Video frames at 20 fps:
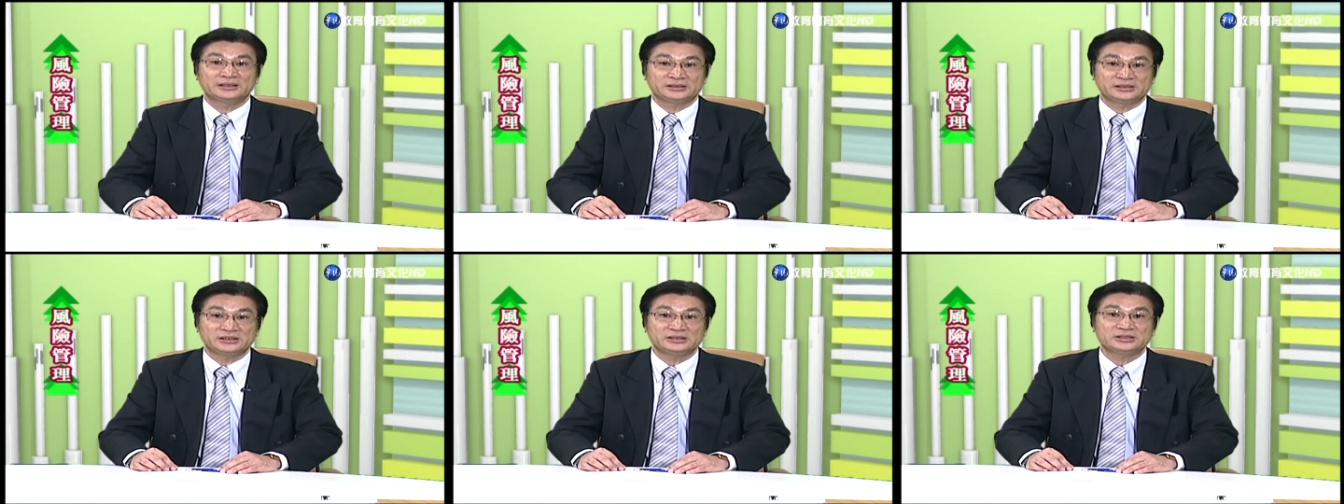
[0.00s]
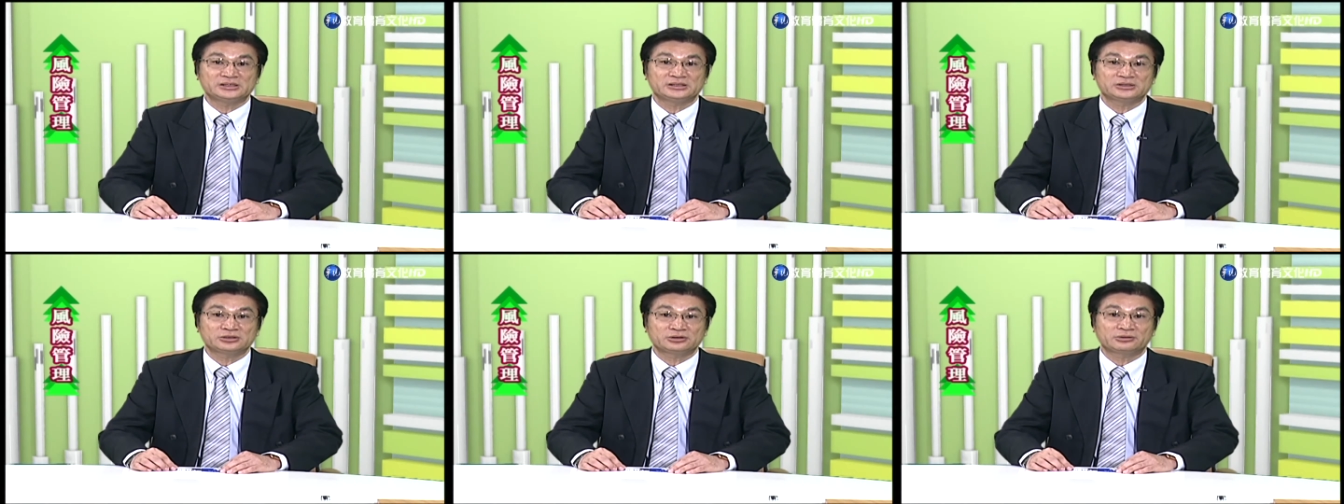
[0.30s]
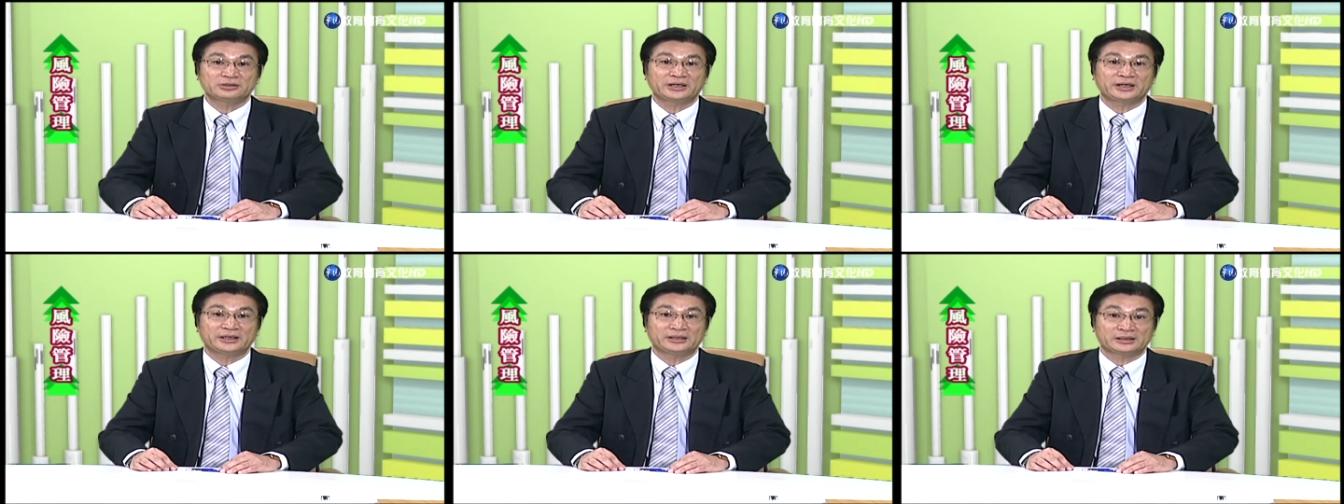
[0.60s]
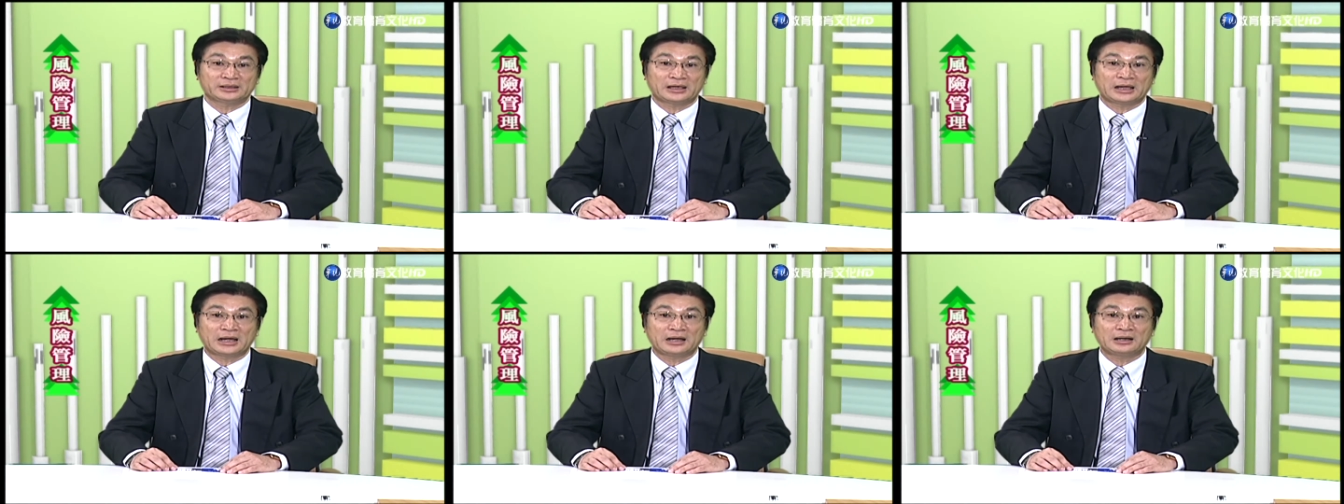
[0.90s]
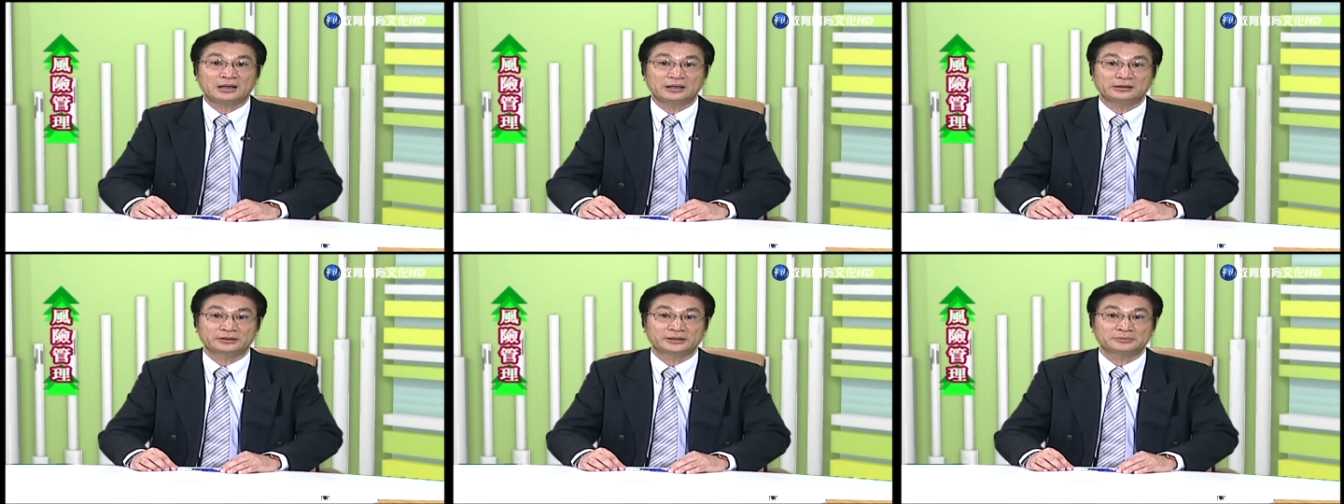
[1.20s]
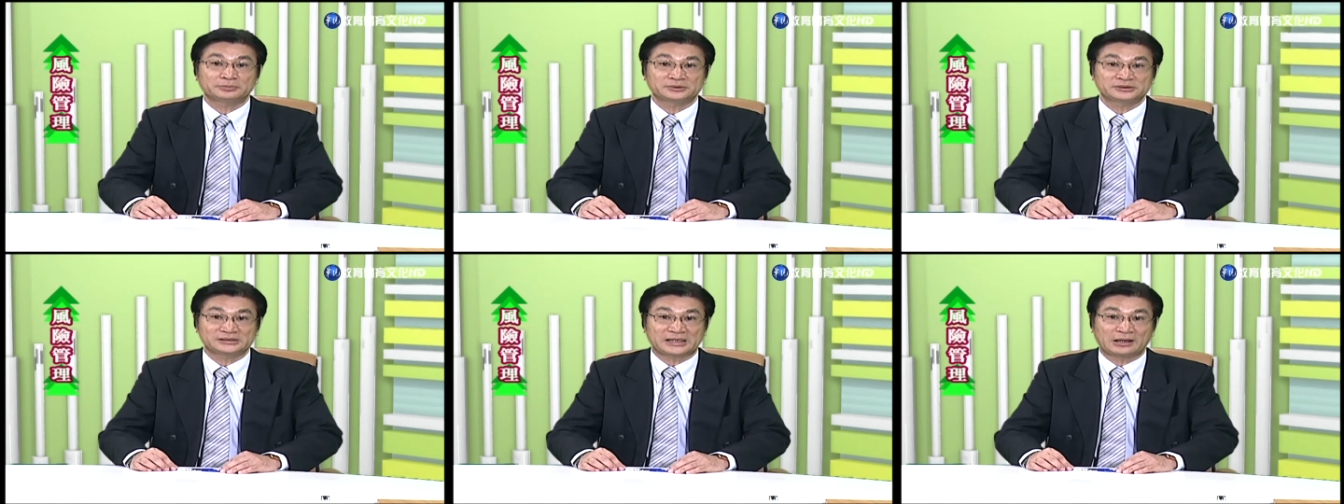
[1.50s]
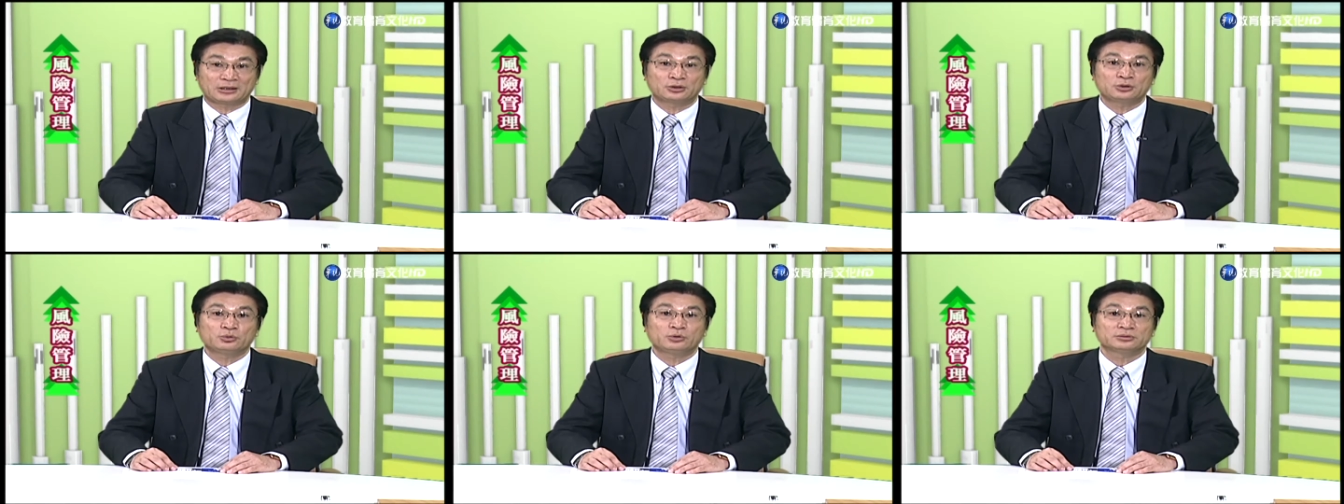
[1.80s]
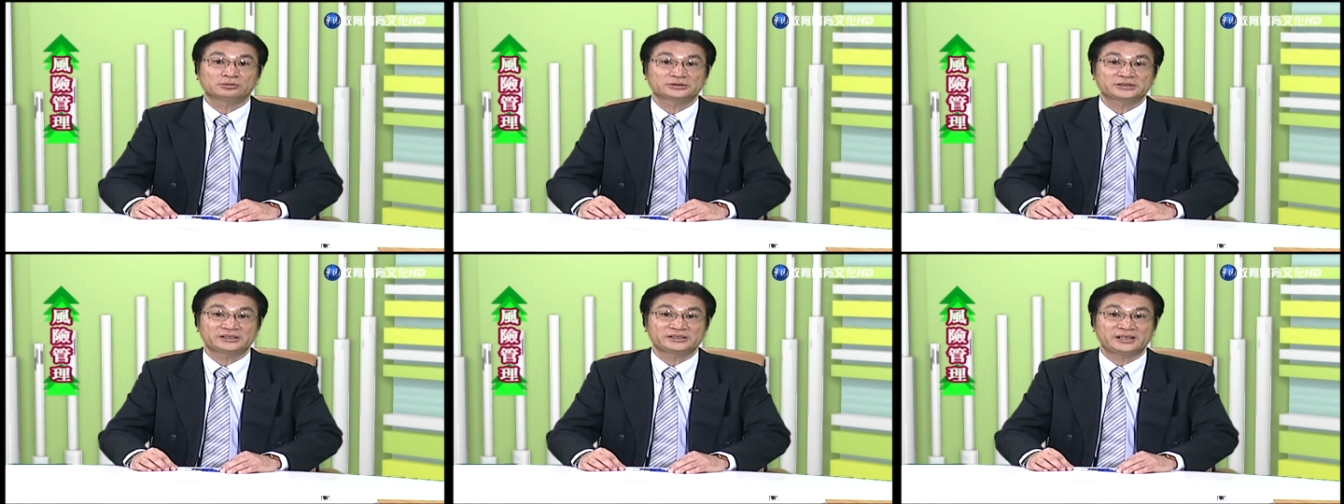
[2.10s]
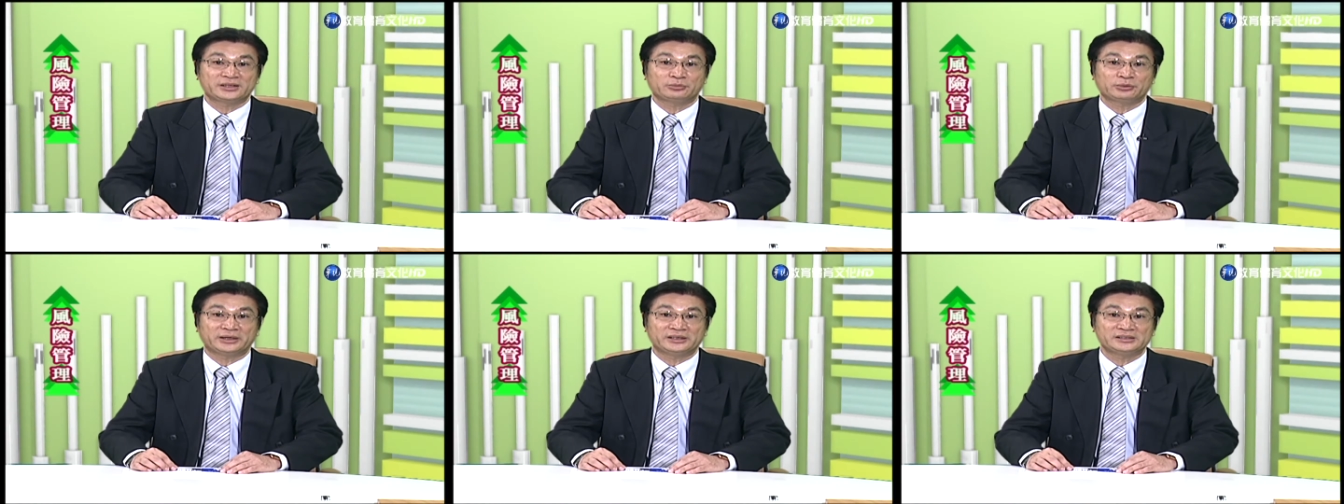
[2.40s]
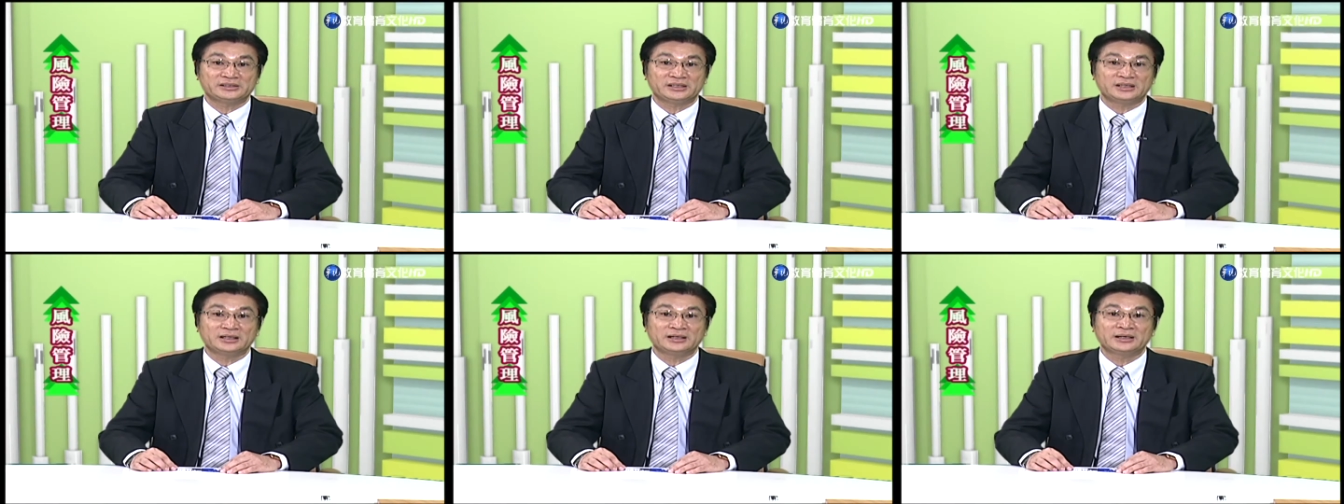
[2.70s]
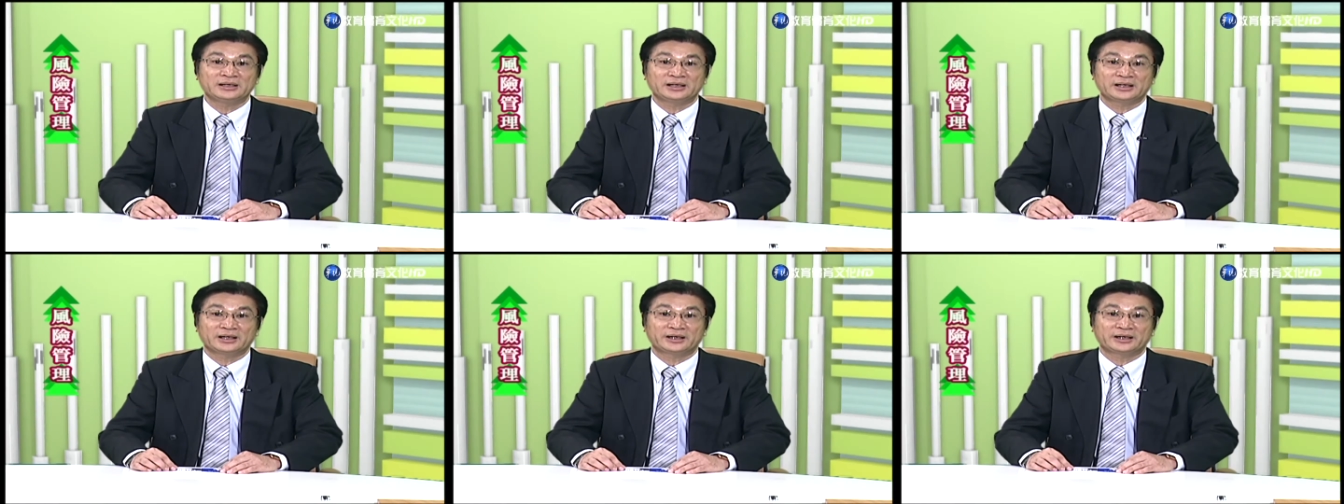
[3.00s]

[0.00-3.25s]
其实就可以好好的掌控这些危机，